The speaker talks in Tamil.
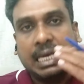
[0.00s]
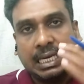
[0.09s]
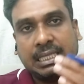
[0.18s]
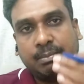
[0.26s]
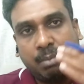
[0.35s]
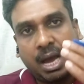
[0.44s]

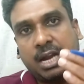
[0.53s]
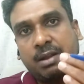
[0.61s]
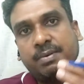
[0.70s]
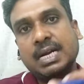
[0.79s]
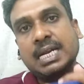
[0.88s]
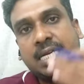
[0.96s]
இது
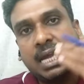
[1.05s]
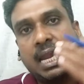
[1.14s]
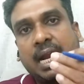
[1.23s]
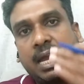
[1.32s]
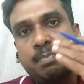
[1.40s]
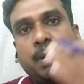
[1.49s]
மாணவர்களின்
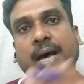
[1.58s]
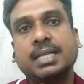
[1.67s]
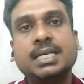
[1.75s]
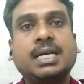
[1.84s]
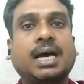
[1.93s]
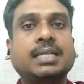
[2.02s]
நலனை
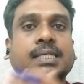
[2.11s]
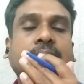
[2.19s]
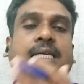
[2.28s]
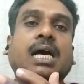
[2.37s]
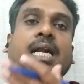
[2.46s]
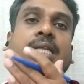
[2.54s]
பாதிக்காத
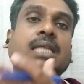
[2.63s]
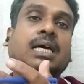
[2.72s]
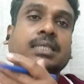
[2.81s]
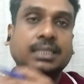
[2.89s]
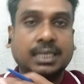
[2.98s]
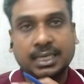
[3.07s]
இதற்கான
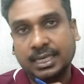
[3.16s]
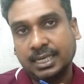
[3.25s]
தகுந்த